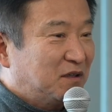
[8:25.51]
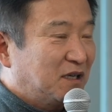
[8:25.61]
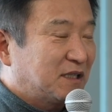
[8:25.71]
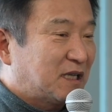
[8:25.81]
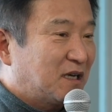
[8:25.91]

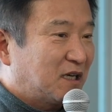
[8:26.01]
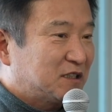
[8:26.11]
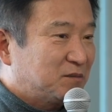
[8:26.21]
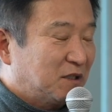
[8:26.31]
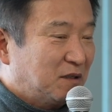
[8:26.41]
그렇게
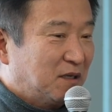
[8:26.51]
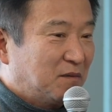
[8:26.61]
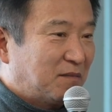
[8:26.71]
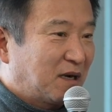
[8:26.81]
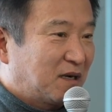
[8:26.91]
생각하시면
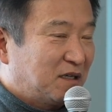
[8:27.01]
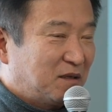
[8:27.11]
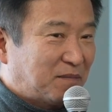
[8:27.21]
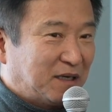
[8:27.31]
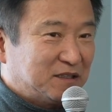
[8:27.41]

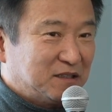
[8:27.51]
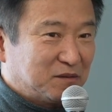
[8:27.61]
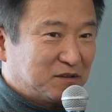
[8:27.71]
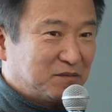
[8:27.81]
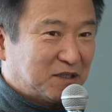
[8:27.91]
막걸리는 발전이
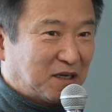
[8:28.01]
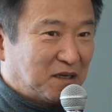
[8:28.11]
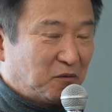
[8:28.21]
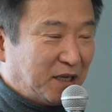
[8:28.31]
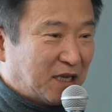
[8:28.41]
없습니다.
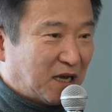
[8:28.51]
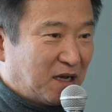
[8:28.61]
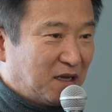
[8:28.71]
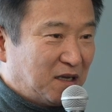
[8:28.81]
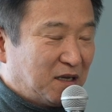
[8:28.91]
왜냐?
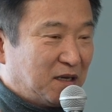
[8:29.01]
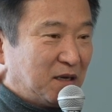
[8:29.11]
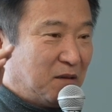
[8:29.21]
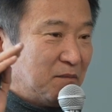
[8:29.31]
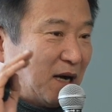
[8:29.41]

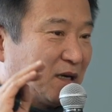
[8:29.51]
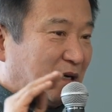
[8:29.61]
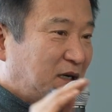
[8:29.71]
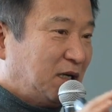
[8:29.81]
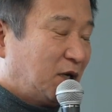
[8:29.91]

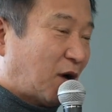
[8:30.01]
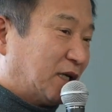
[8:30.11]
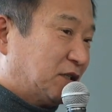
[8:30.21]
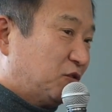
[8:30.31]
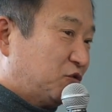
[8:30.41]
막걸리
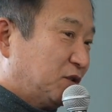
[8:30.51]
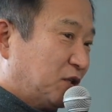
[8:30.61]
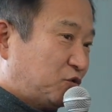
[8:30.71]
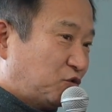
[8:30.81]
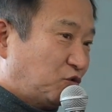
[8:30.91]
과정
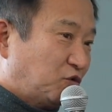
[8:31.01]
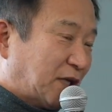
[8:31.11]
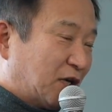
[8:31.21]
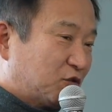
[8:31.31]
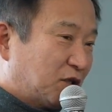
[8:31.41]
중에 쭉
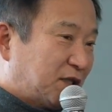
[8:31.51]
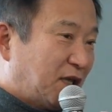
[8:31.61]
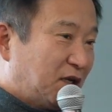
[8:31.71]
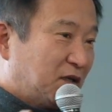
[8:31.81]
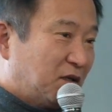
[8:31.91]
양조에
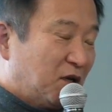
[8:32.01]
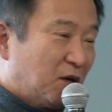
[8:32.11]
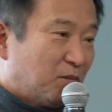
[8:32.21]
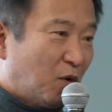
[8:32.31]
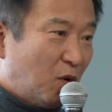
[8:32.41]
되는
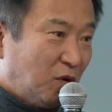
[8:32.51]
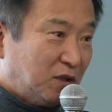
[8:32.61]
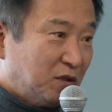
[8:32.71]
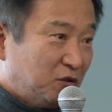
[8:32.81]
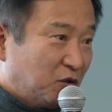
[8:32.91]

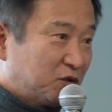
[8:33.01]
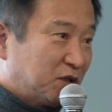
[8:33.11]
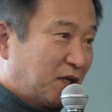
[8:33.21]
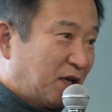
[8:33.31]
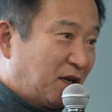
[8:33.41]
모든
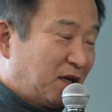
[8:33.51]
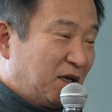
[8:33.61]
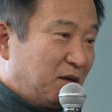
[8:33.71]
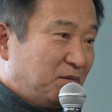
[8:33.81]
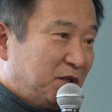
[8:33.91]
요소에
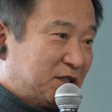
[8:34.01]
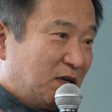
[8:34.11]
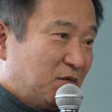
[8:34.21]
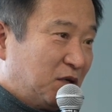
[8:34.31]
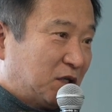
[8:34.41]

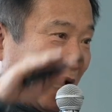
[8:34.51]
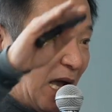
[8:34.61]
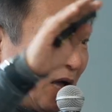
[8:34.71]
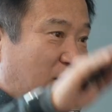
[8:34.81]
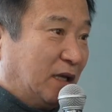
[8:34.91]
미생물이
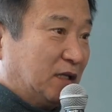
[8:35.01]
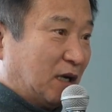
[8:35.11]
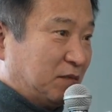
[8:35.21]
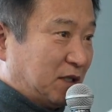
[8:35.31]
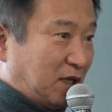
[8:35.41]
다 관여를
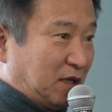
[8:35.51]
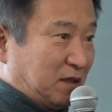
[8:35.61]
합니다.